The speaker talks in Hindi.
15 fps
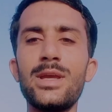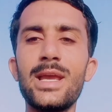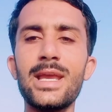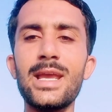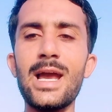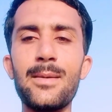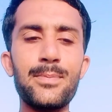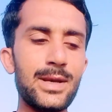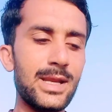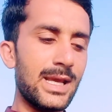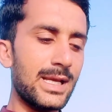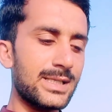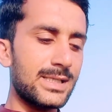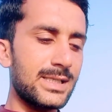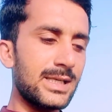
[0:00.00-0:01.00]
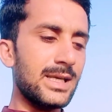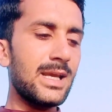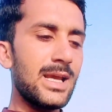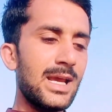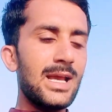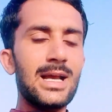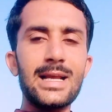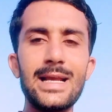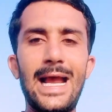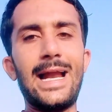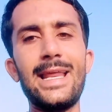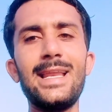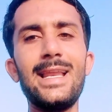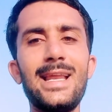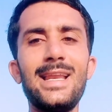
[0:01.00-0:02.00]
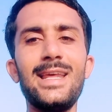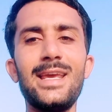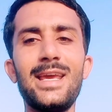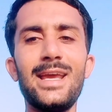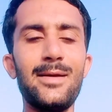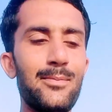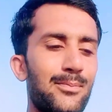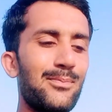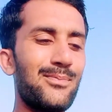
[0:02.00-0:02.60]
लिए कि आपने अच्छी गाड़ी ले ली है